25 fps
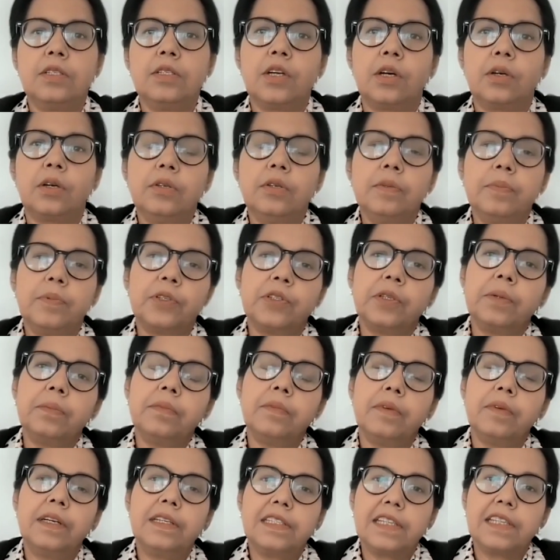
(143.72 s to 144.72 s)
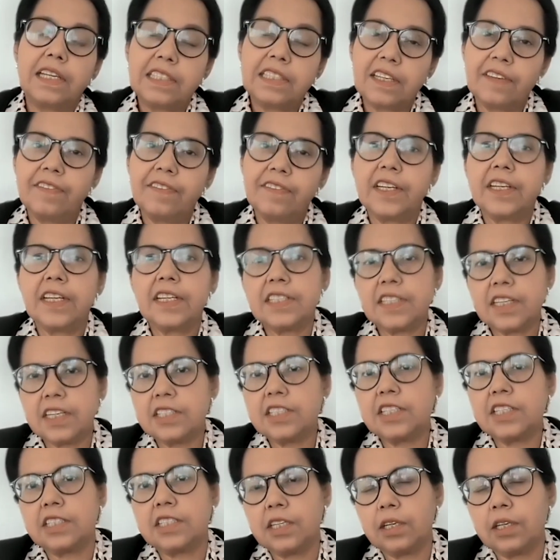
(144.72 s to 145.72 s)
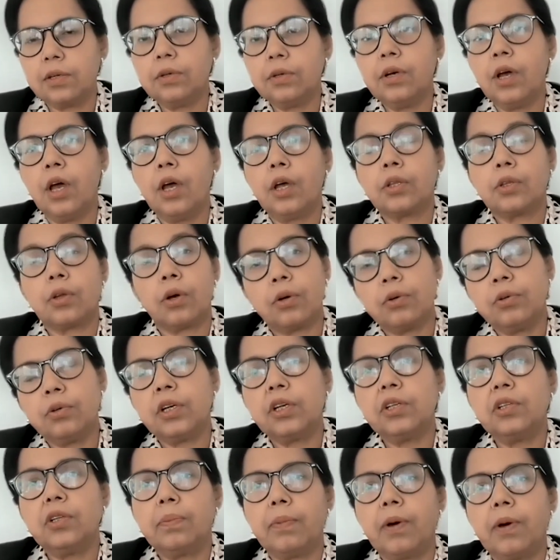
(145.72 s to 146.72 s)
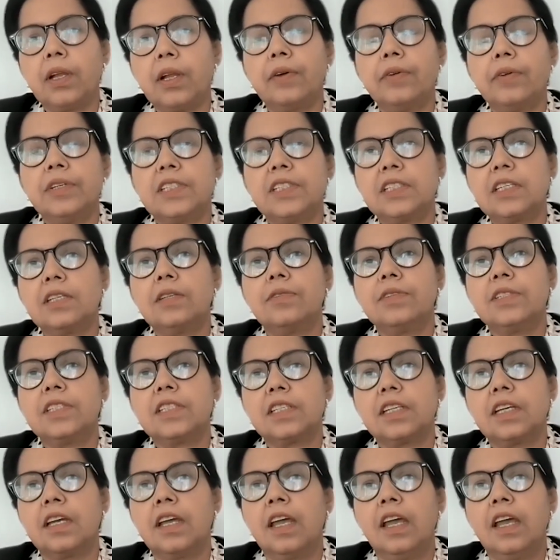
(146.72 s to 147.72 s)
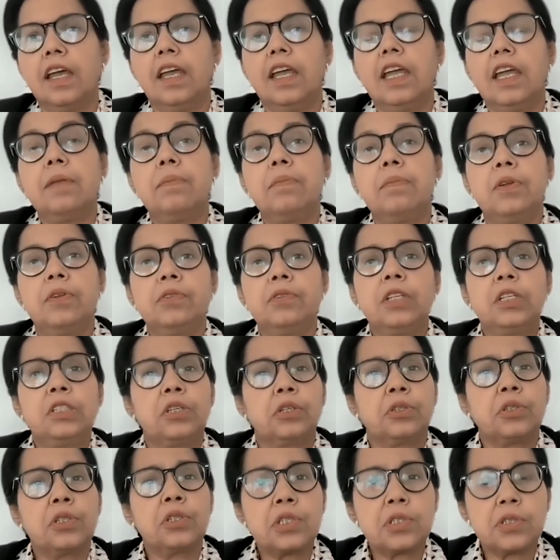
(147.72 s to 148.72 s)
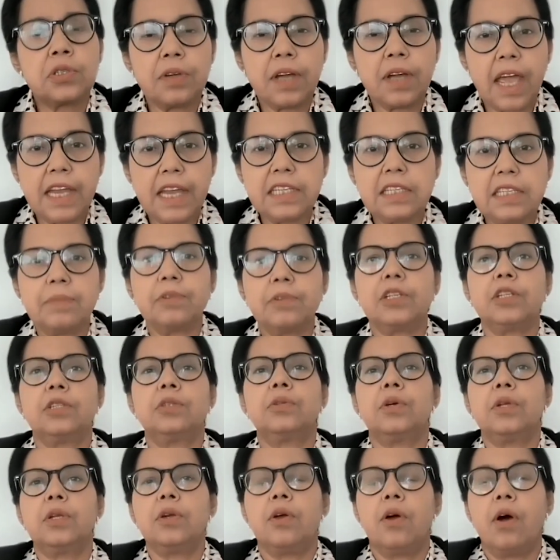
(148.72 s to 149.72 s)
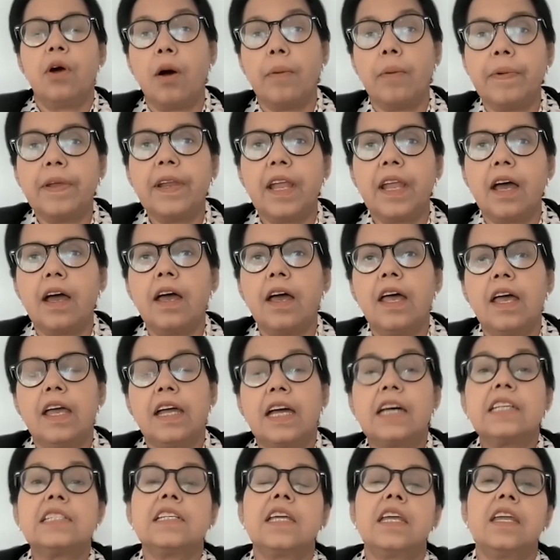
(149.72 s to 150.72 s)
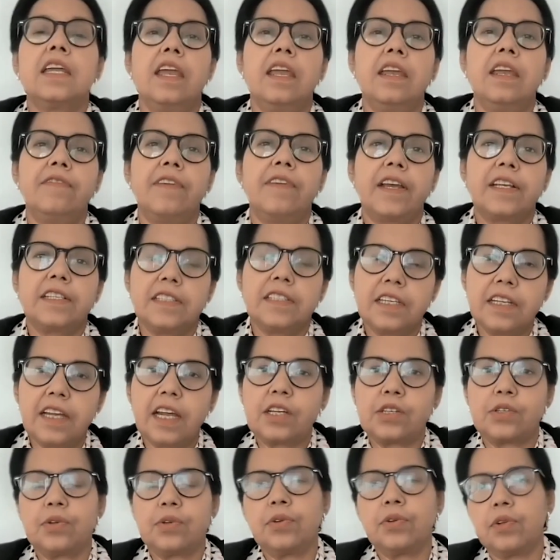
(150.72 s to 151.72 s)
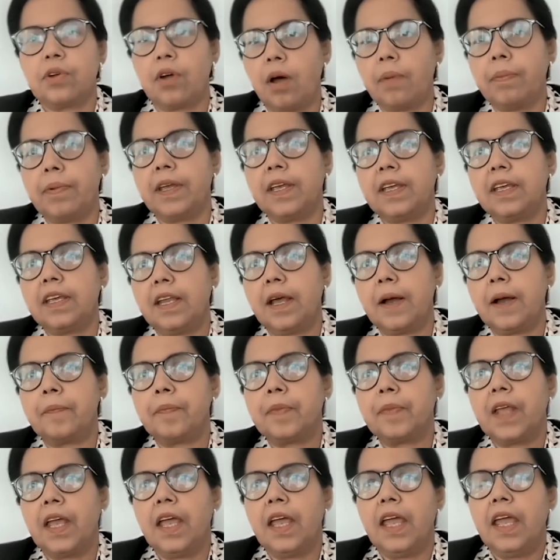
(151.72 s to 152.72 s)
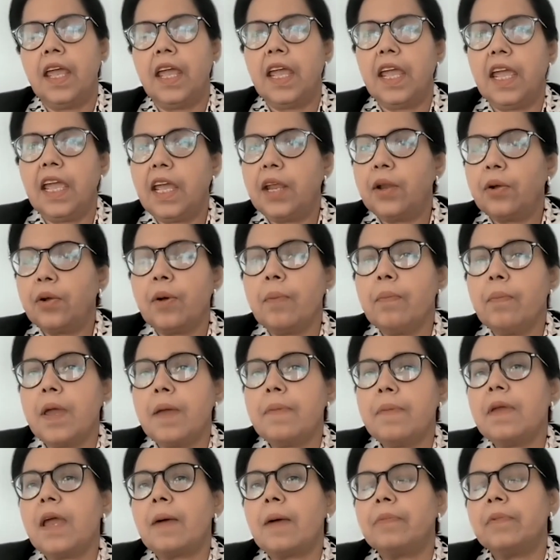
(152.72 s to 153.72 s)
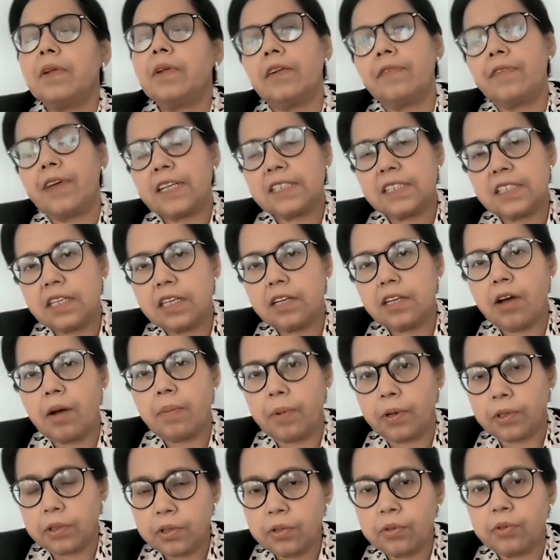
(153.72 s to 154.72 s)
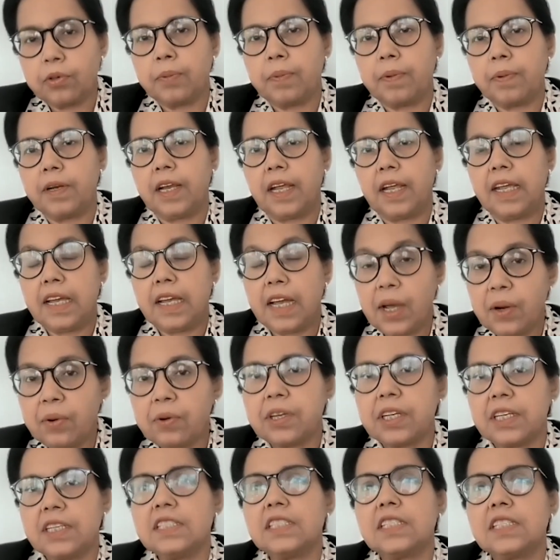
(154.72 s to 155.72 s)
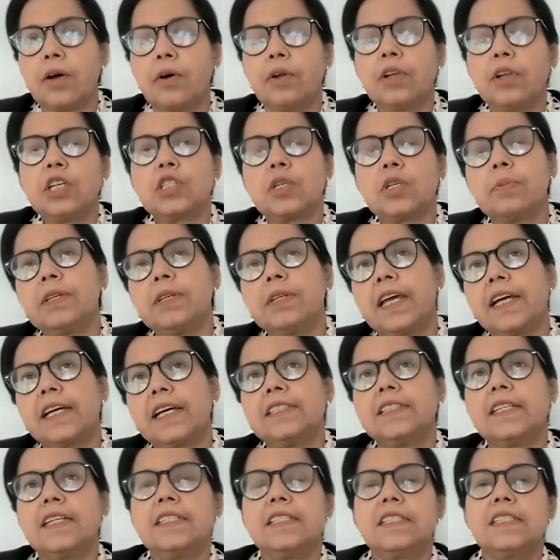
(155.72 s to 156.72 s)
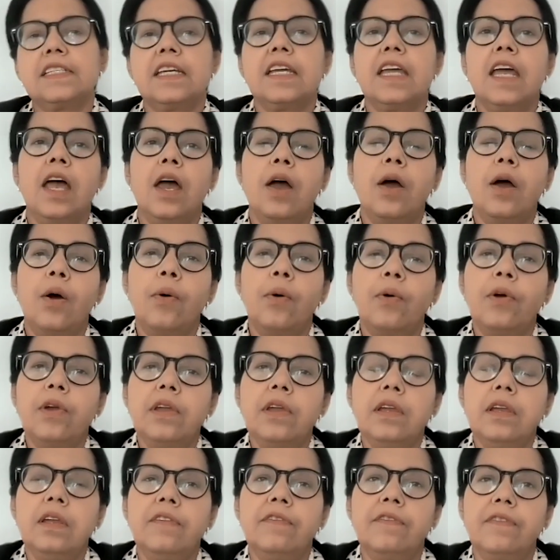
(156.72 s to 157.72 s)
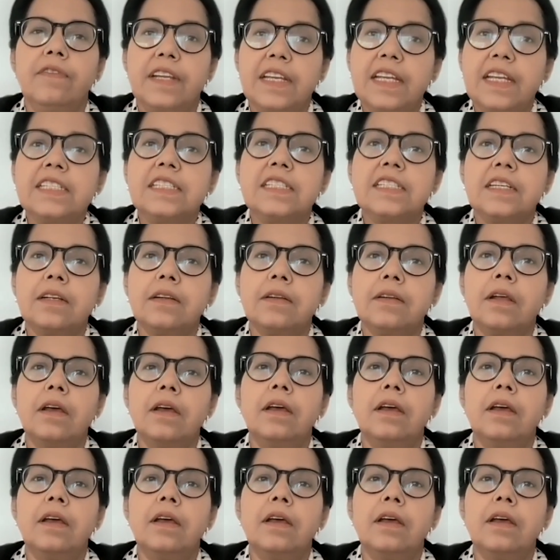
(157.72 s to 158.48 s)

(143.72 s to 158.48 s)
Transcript: যখন প্রথম ডেল্টা ভ্যারিয়েন্টটা এসেছিল তখনও কিন্তু বলা হয়েছিল যে এর বিরুদ্ধে যথেষ্ট অ্যান্টিবডি তৈরি হবে না কাজে এই ভ্যাকসিন কার্যকরী হবে কিনা এরকম ভেবে আপনারা ভ্যাকসিন নেওয়া বন্ধ করবেন না এই কারণে যে অনেক সময় দেখা যায় যে ওই ভ্যারিয়েন্টের